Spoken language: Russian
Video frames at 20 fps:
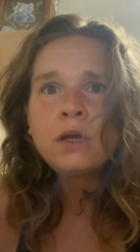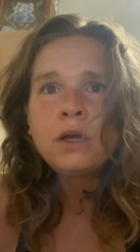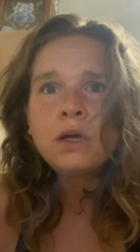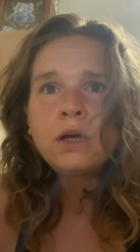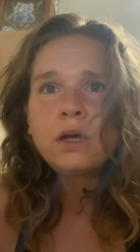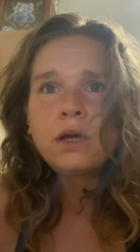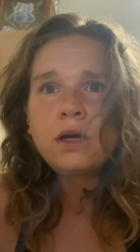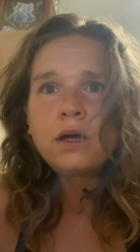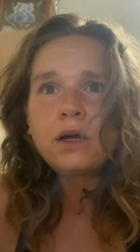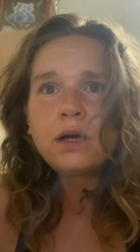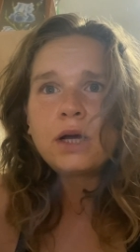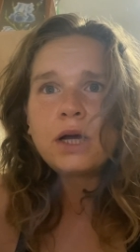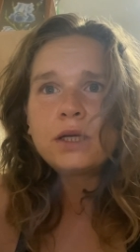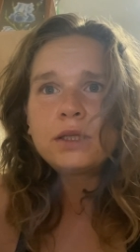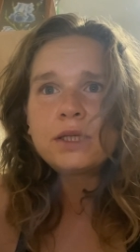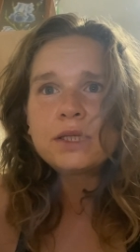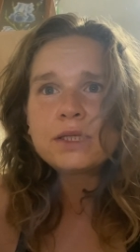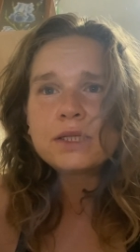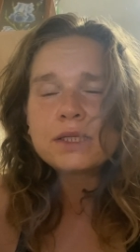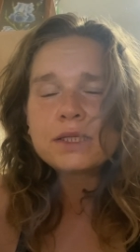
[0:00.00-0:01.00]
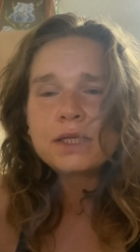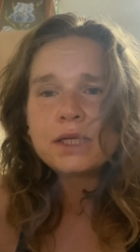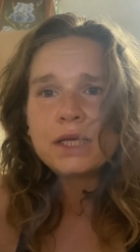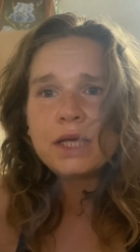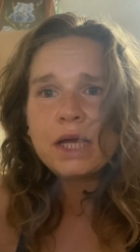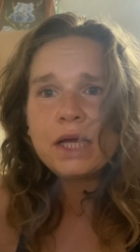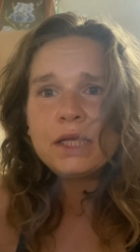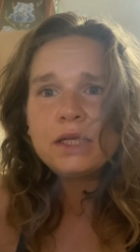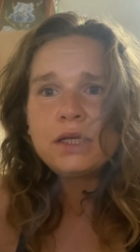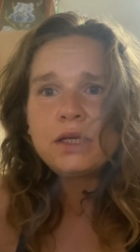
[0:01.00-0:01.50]
А, как на
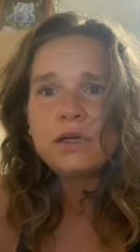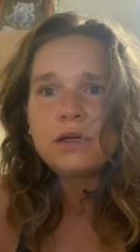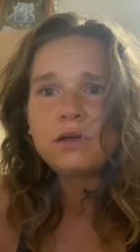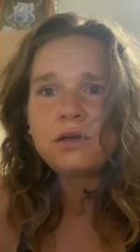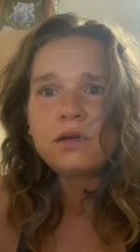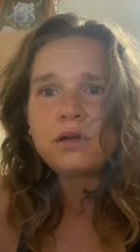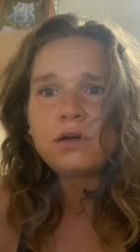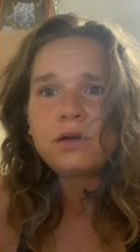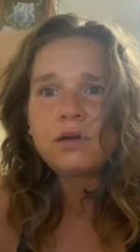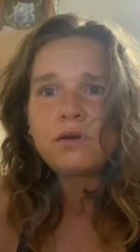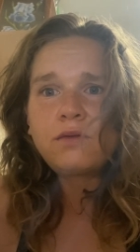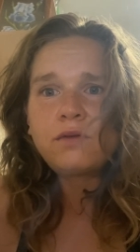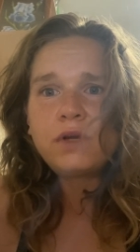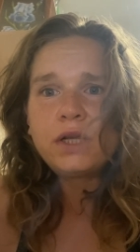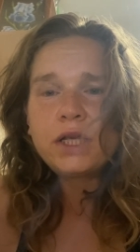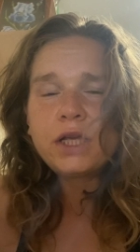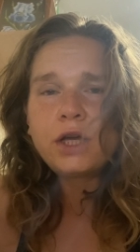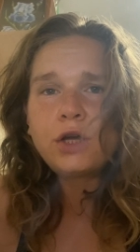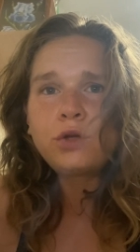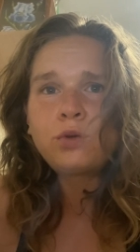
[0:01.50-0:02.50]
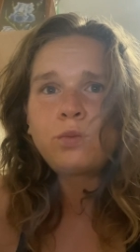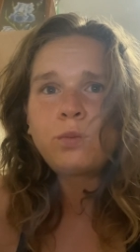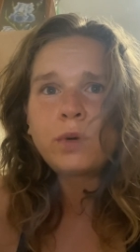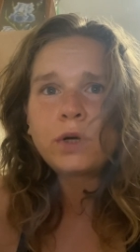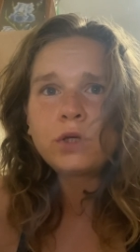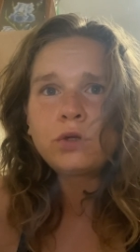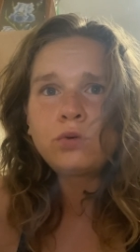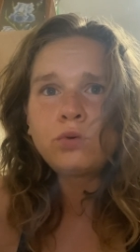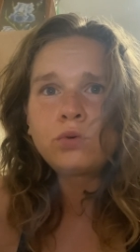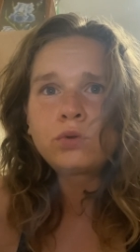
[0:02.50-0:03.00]
состояние а, влияют
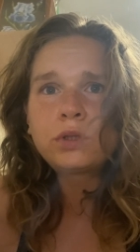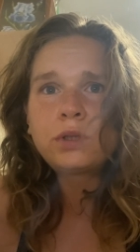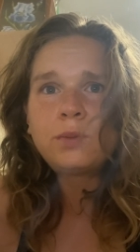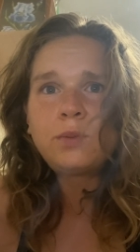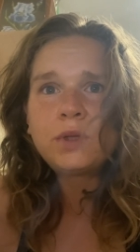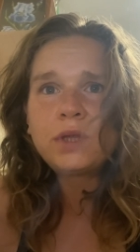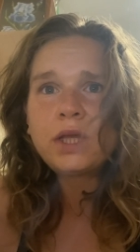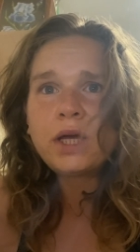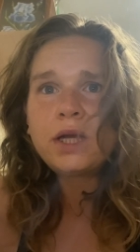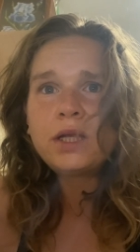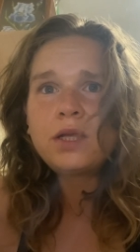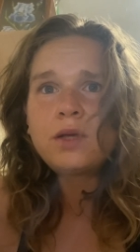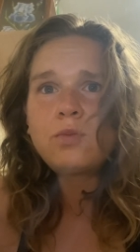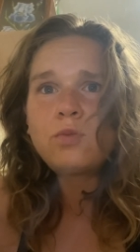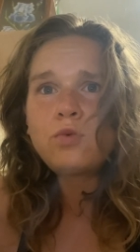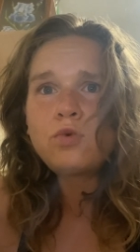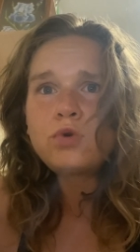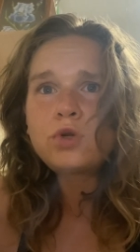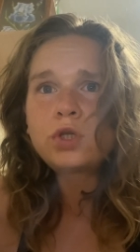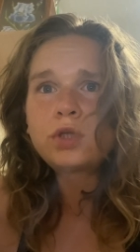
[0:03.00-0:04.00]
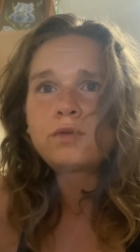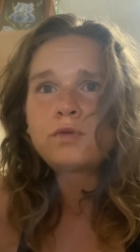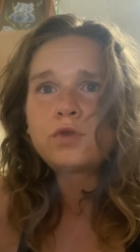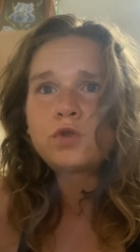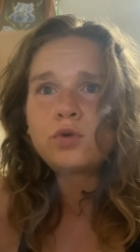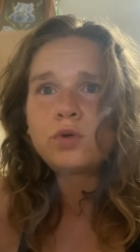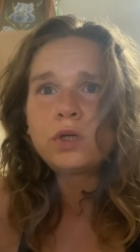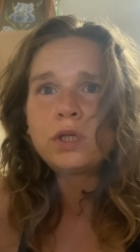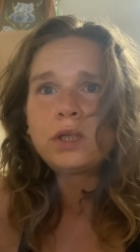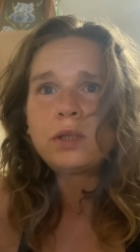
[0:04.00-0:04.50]
продукты? Питание может
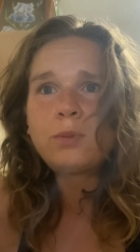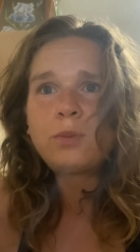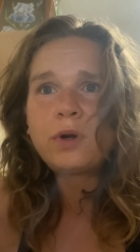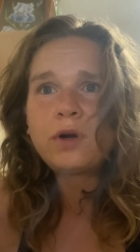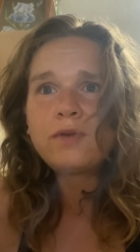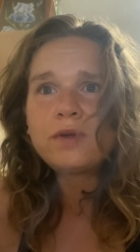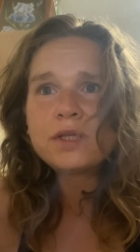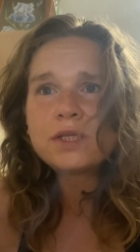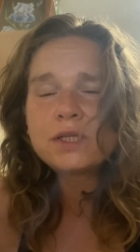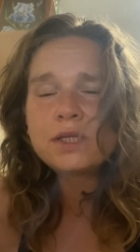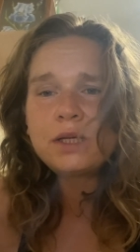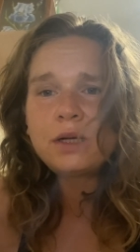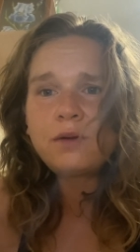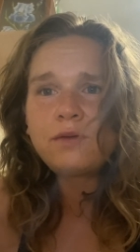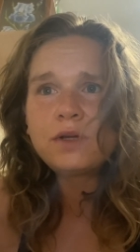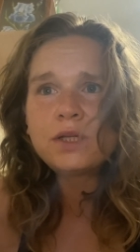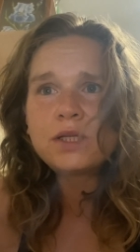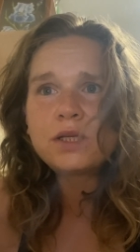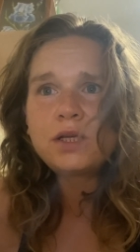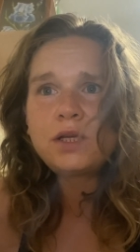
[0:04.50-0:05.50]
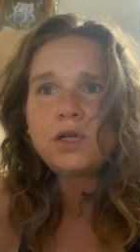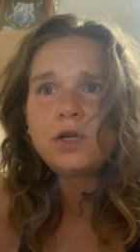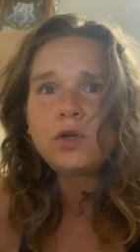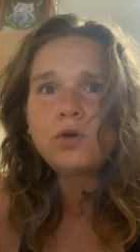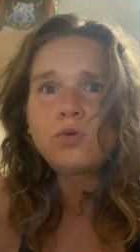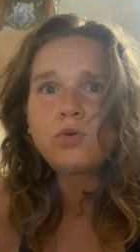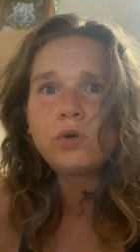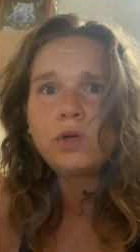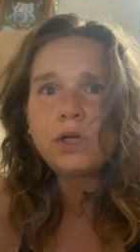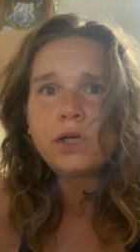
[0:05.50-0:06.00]
все это провоцировать и
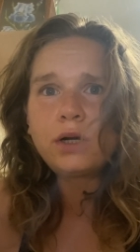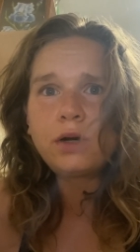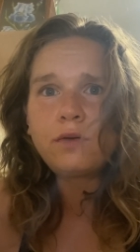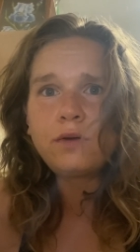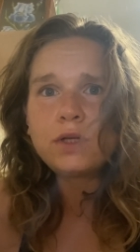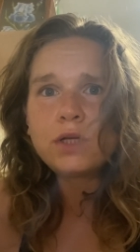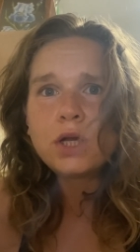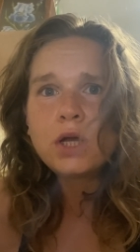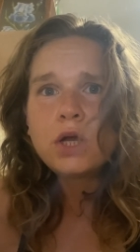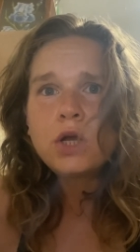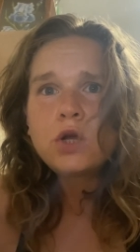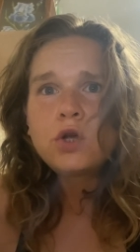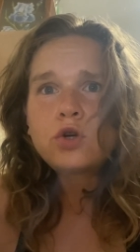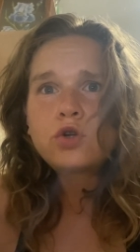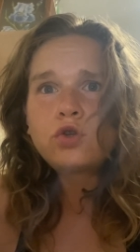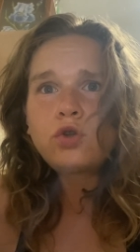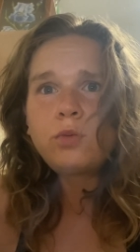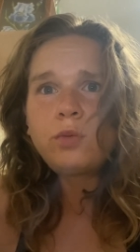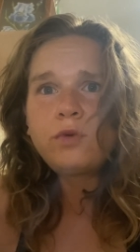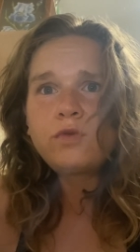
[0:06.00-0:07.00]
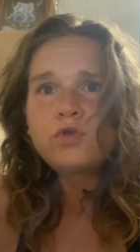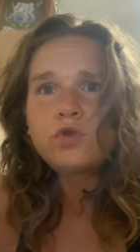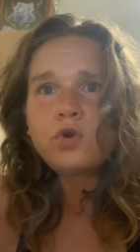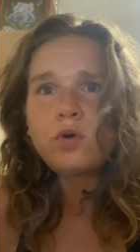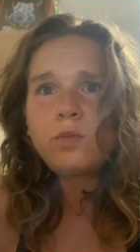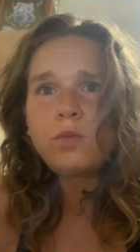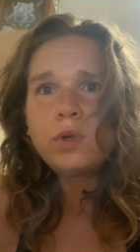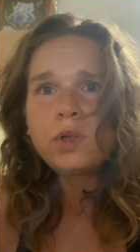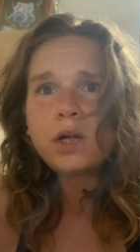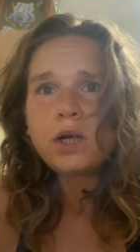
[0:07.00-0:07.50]
регулировать. Чтобы
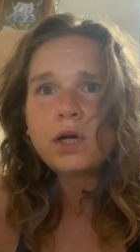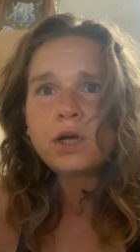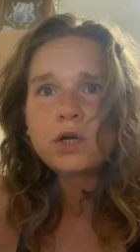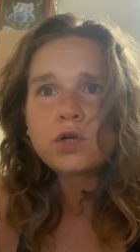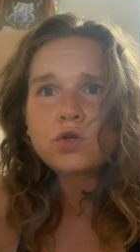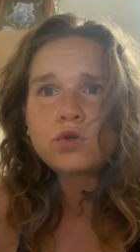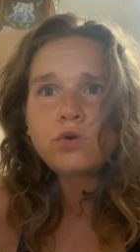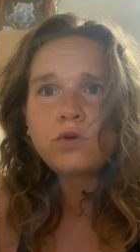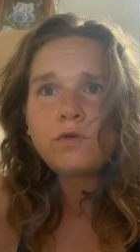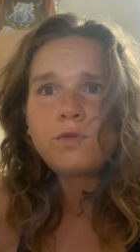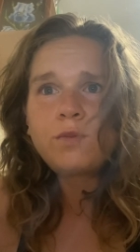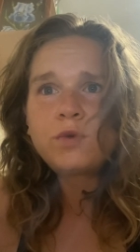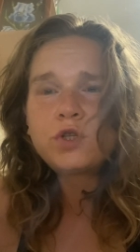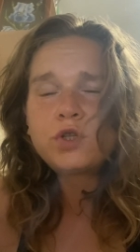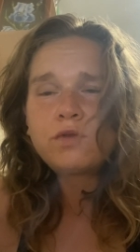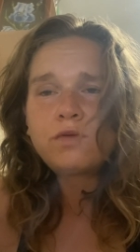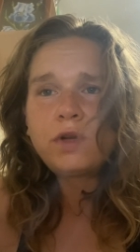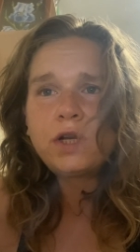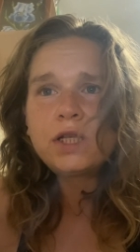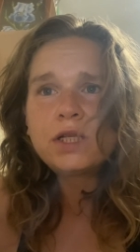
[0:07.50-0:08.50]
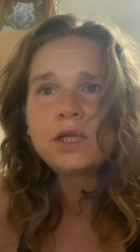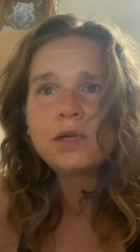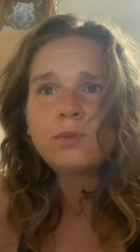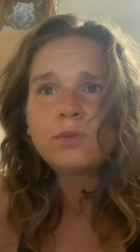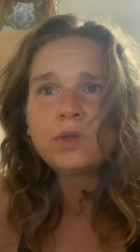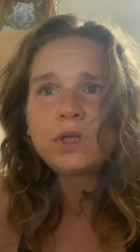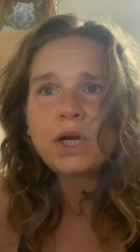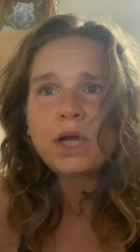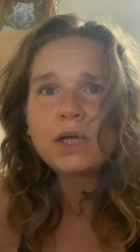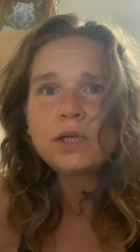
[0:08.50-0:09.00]
все было хорошо, в
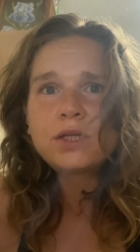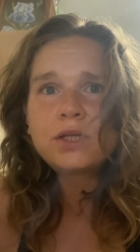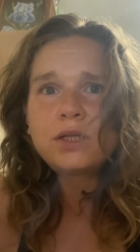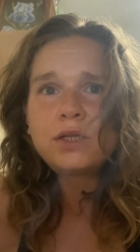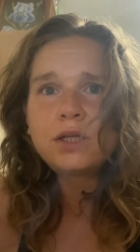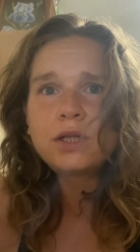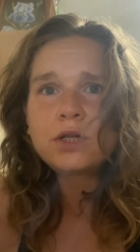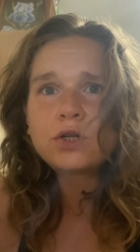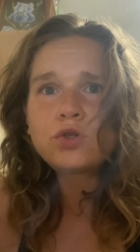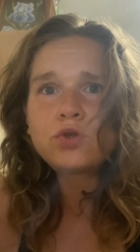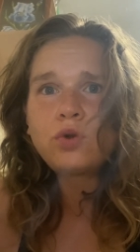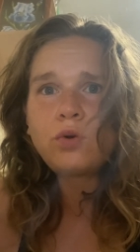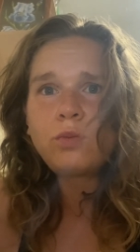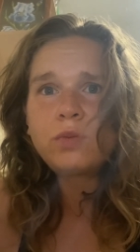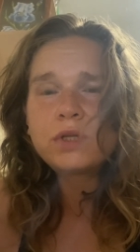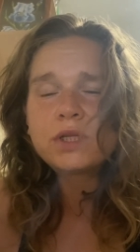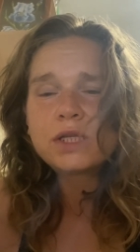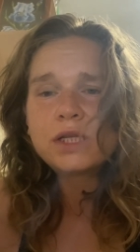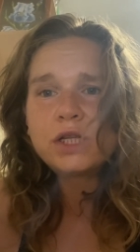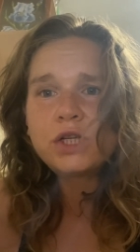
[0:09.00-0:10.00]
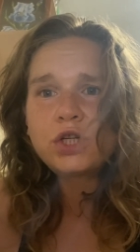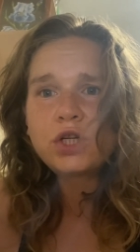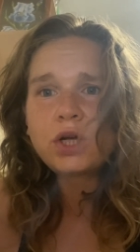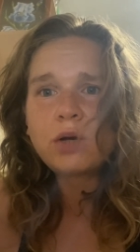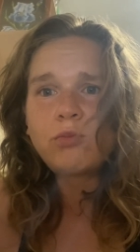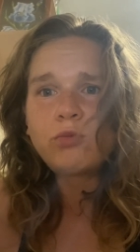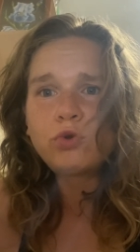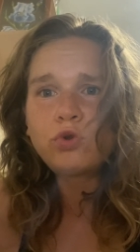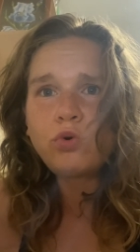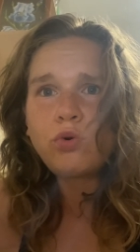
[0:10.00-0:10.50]
пищеварительном тракте не должно быть
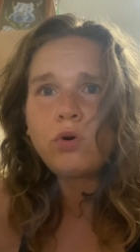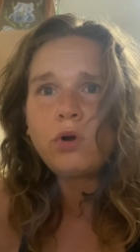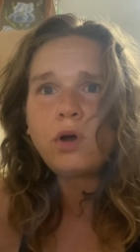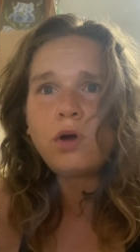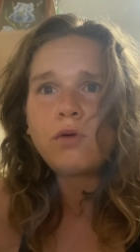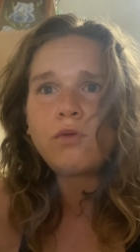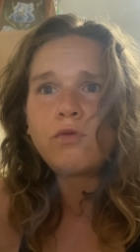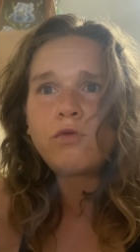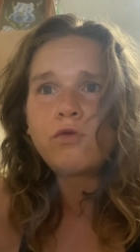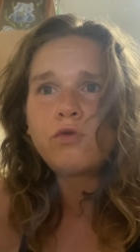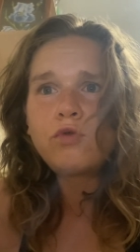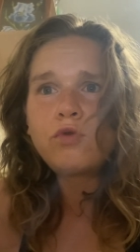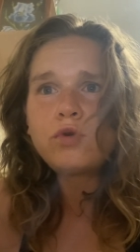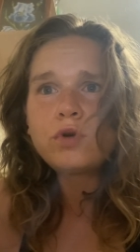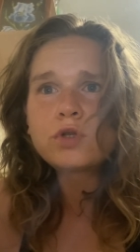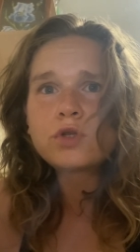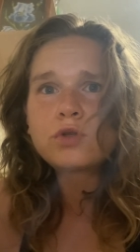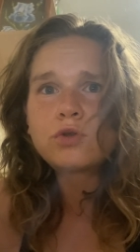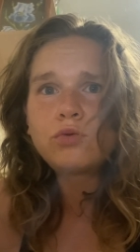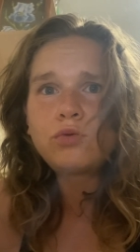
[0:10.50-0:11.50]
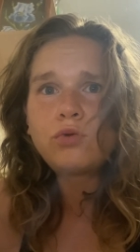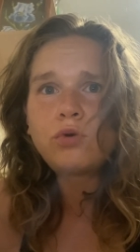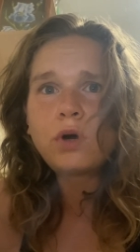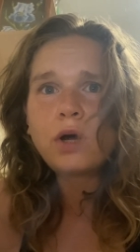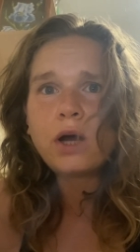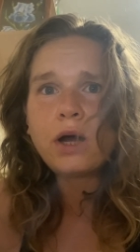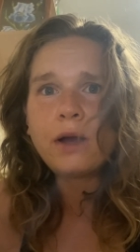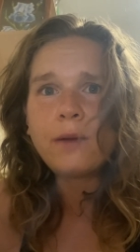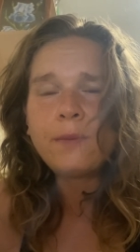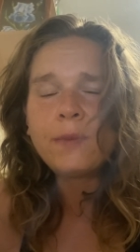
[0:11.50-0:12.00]
слишком много
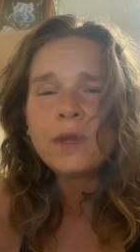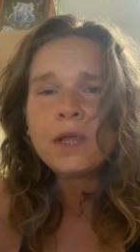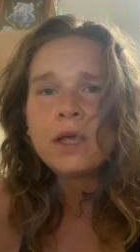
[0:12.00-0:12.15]
воздуха.